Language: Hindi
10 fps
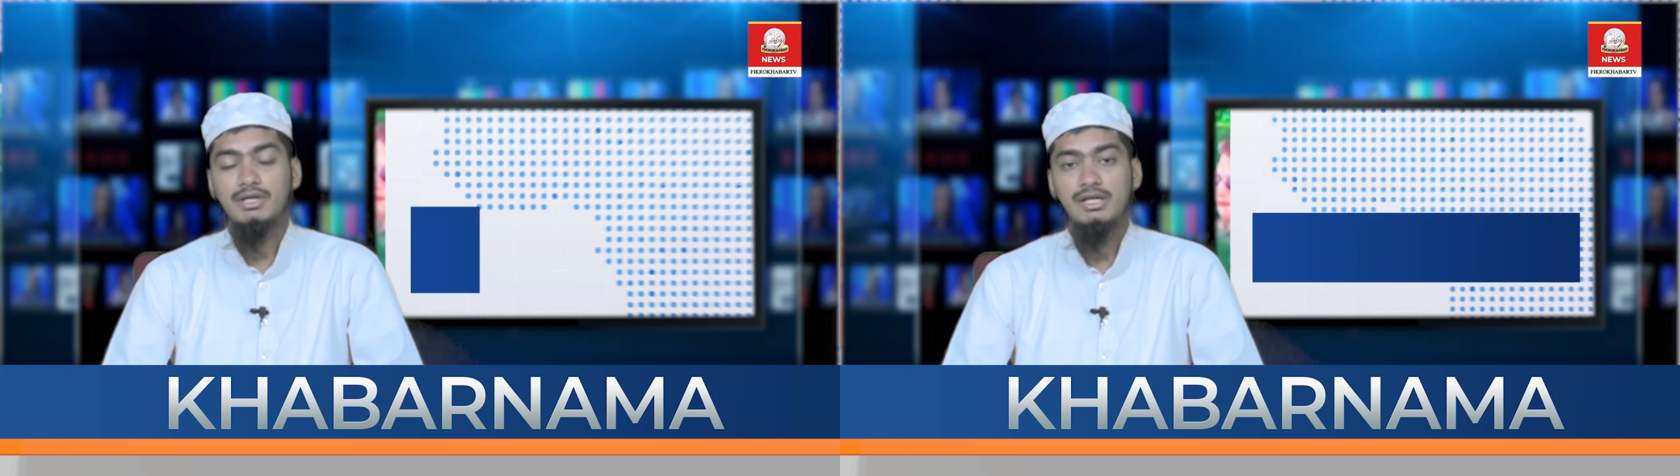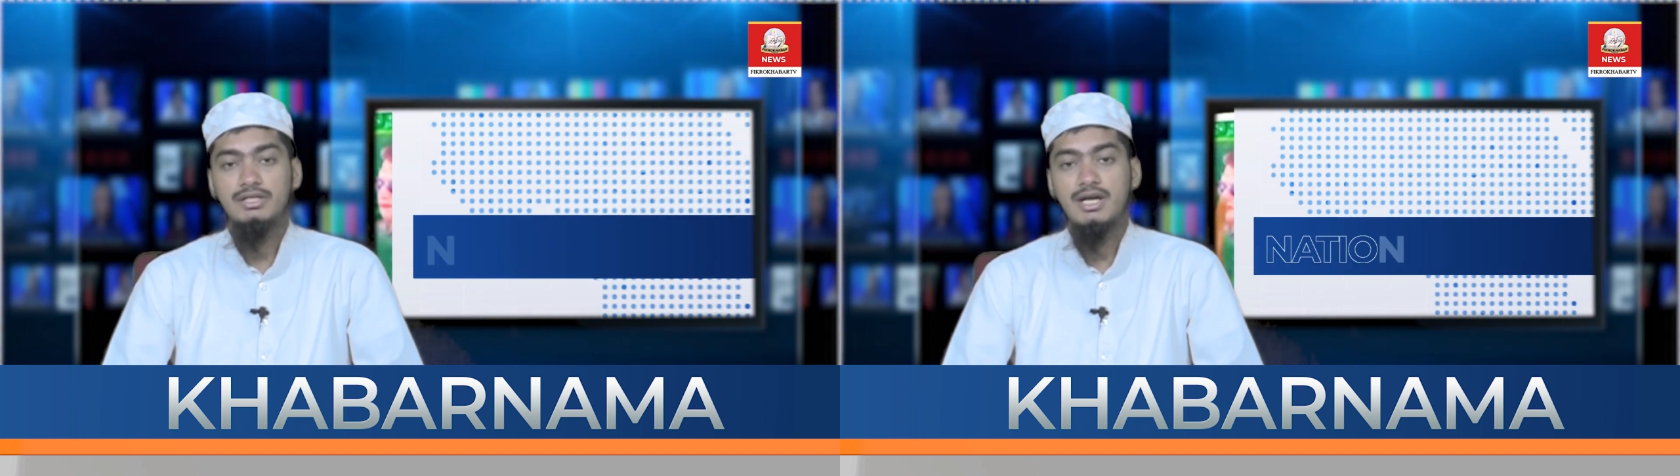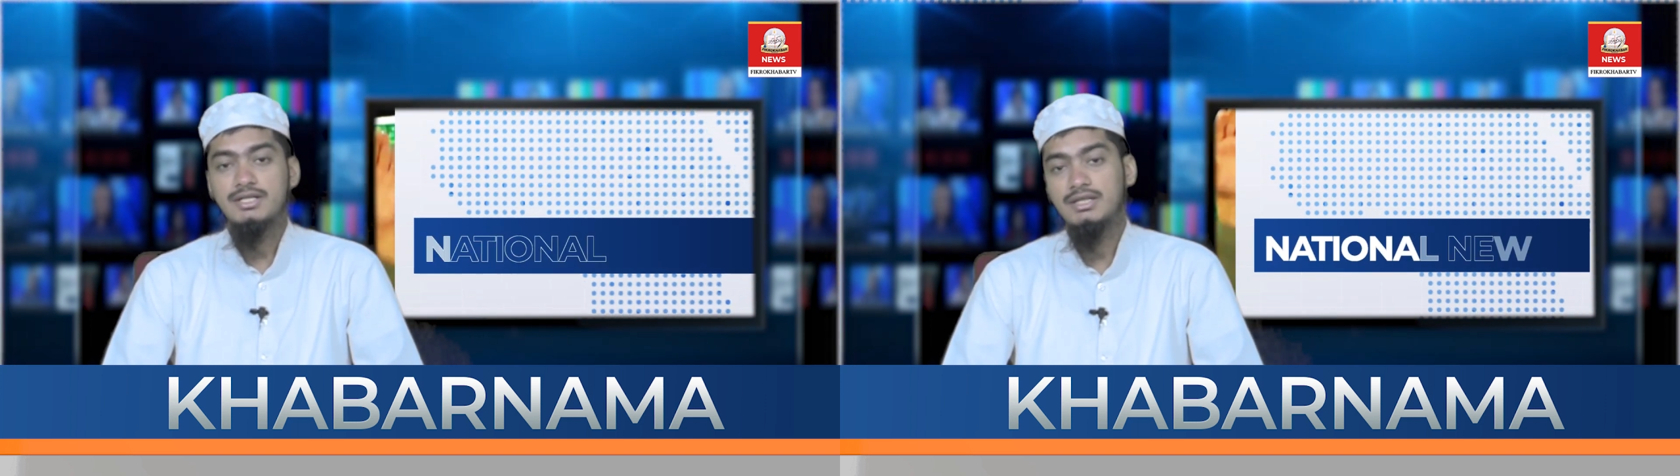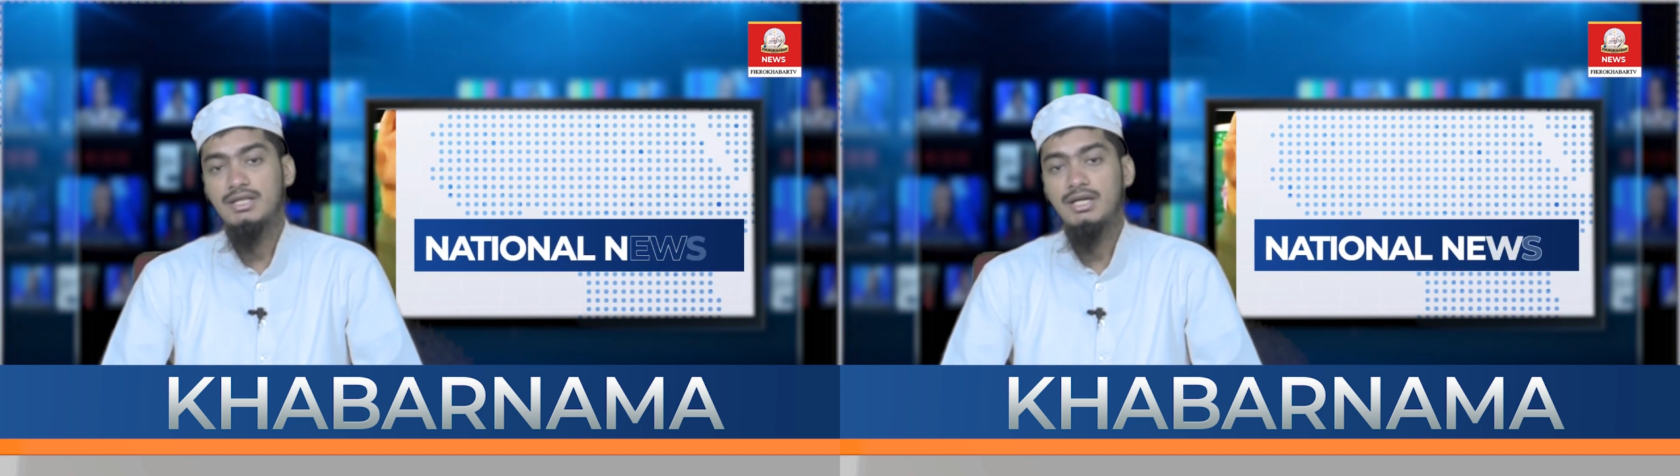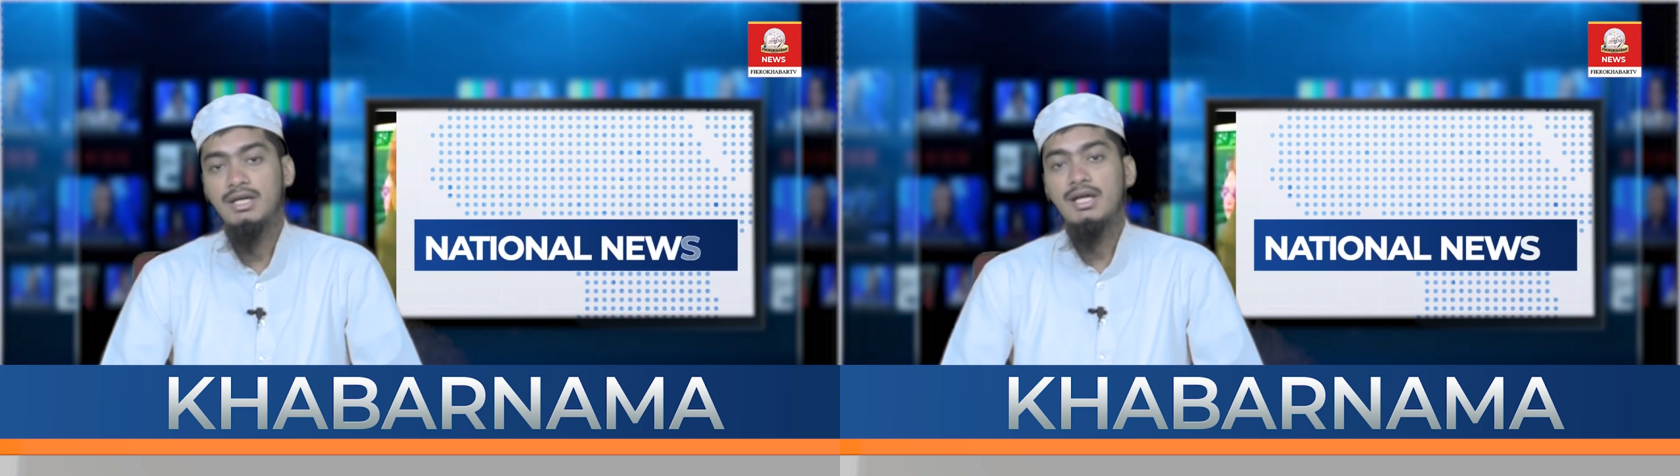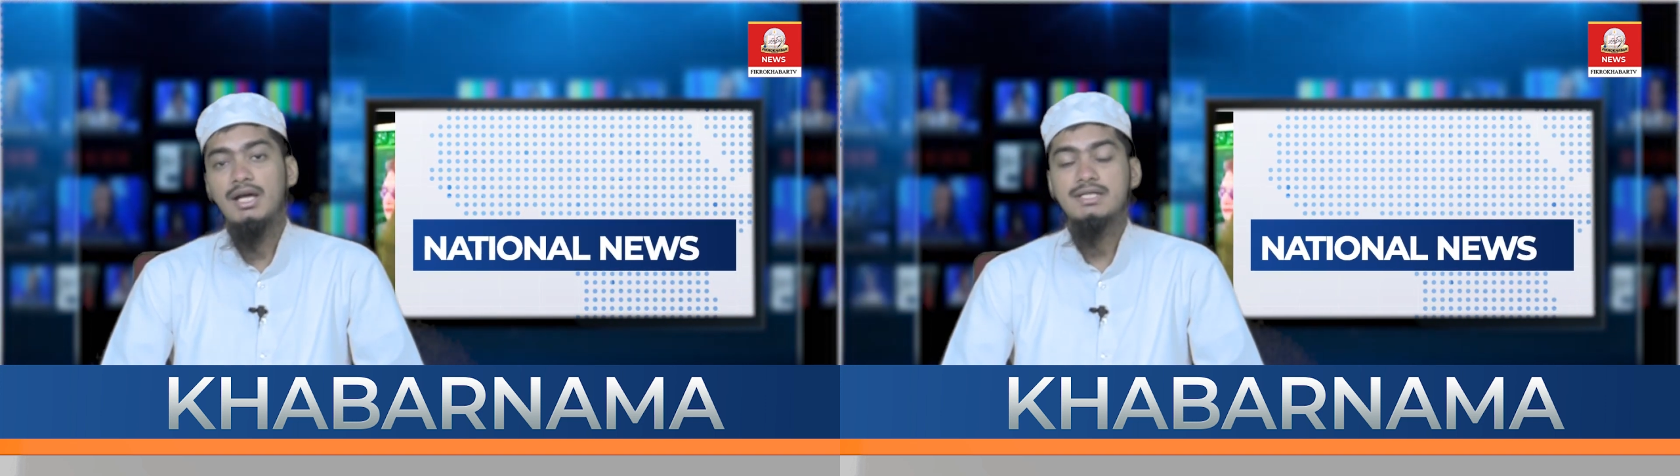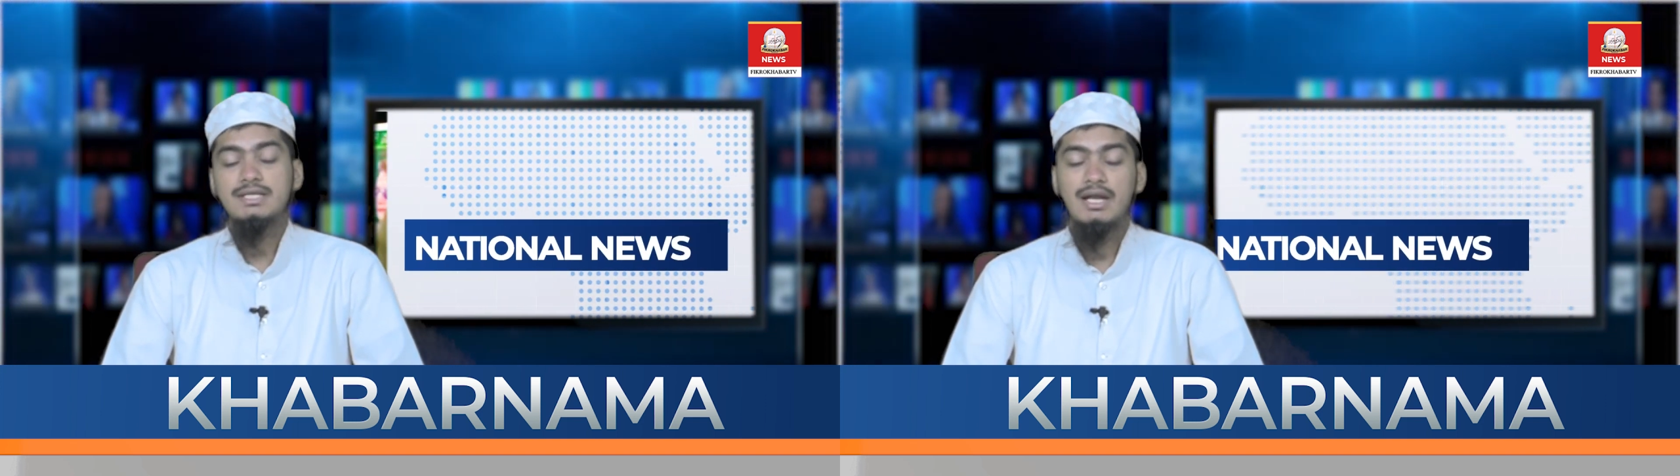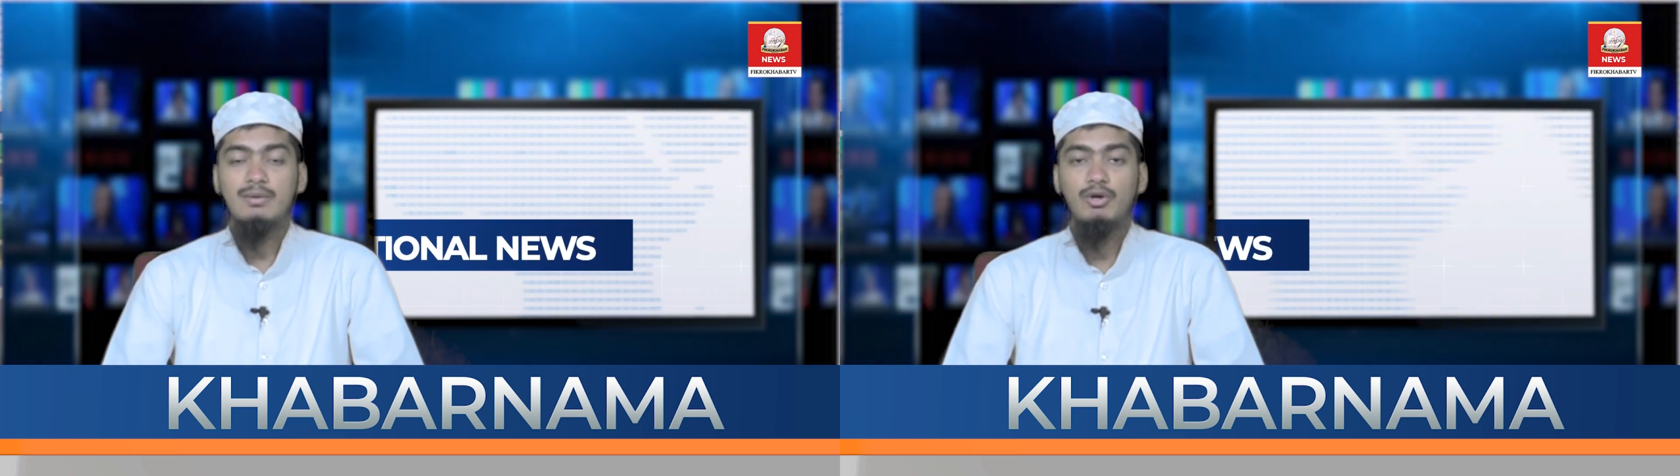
तक के लिए इजाज़त दें असल